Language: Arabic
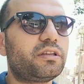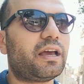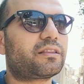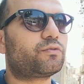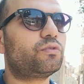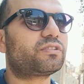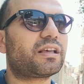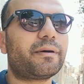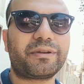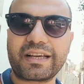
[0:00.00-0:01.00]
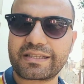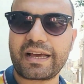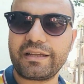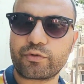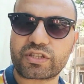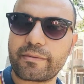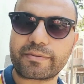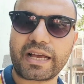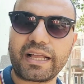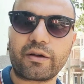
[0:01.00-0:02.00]
دي هتكون سبب نكسه عليه مش سبب
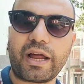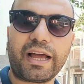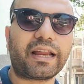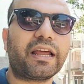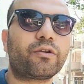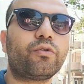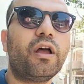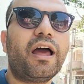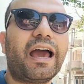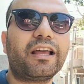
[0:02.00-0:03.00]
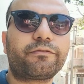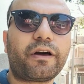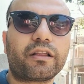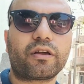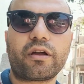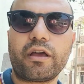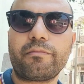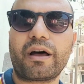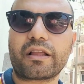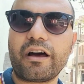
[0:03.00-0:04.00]
سعاده ولا حاجه لانه هيدفع
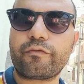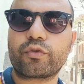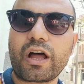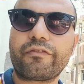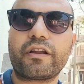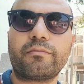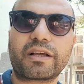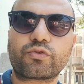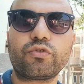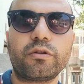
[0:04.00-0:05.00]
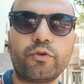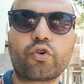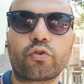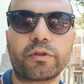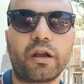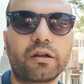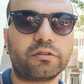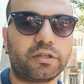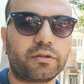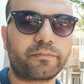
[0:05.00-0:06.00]
ضرائب اضعاف مضاعفه للمحصول اللي بيخرج من الارض
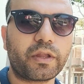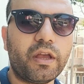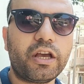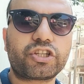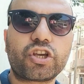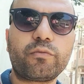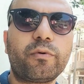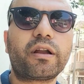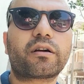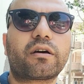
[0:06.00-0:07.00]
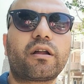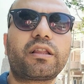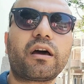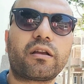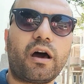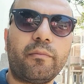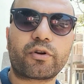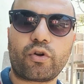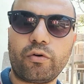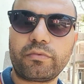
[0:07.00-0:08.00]
دي الشيخ مبارك رادخ
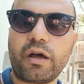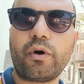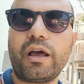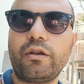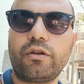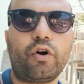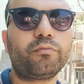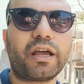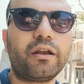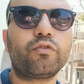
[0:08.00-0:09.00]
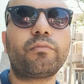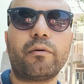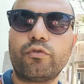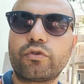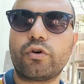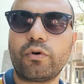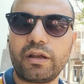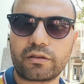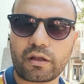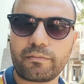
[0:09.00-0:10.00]
لامر العمده وقال العمده قال له المامور هو
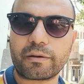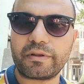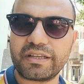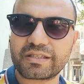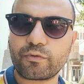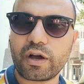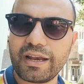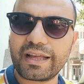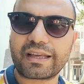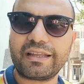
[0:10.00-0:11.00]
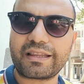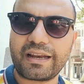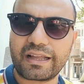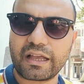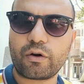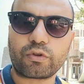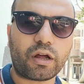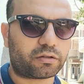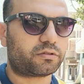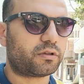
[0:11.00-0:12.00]
اللي طالبك بالاسم وقال لك انت اللي هتاخد
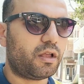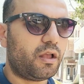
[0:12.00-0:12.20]
الارض